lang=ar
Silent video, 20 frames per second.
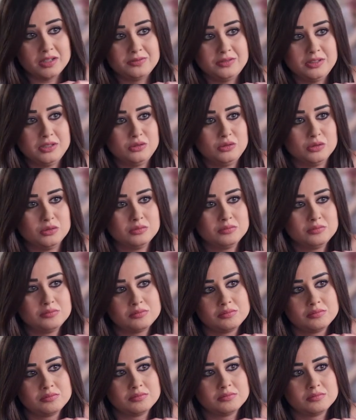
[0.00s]
فيديو
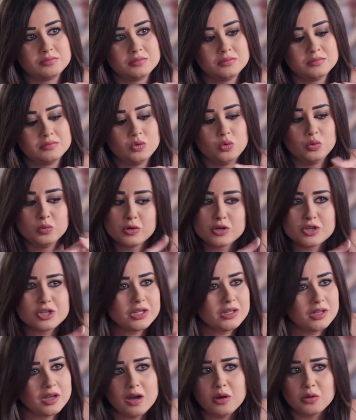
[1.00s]

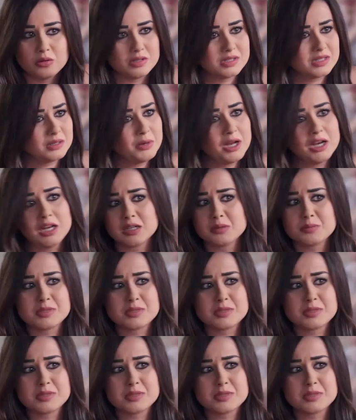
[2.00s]
وبرجيك إياهم إذا مالك